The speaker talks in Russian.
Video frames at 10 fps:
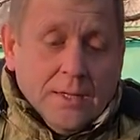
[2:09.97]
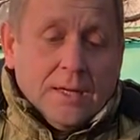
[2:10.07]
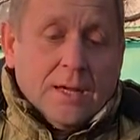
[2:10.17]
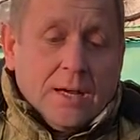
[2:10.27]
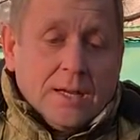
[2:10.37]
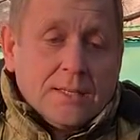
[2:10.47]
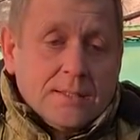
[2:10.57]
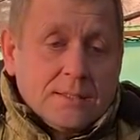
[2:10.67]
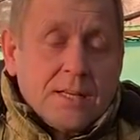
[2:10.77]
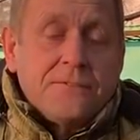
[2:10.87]
Э,
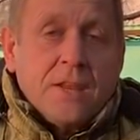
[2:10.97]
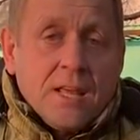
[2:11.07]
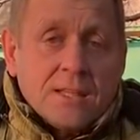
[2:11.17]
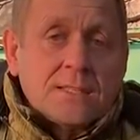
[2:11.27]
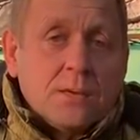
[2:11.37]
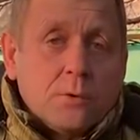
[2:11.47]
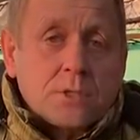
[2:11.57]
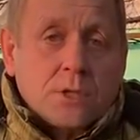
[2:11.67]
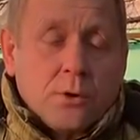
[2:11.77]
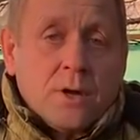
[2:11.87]
конференции,
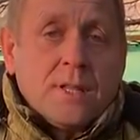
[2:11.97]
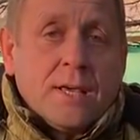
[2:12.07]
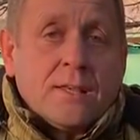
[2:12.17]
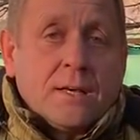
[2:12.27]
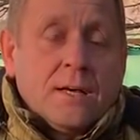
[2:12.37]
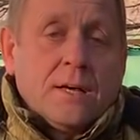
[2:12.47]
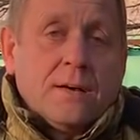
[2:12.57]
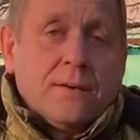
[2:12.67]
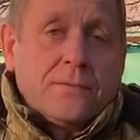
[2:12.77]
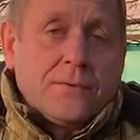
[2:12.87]
устроенной э,
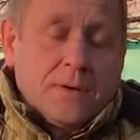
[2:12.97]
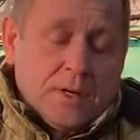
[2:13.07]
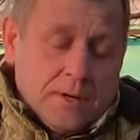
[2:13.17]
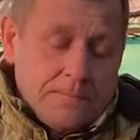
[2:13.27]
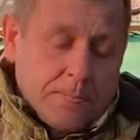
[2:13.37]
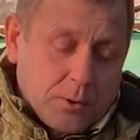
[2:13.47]
в э,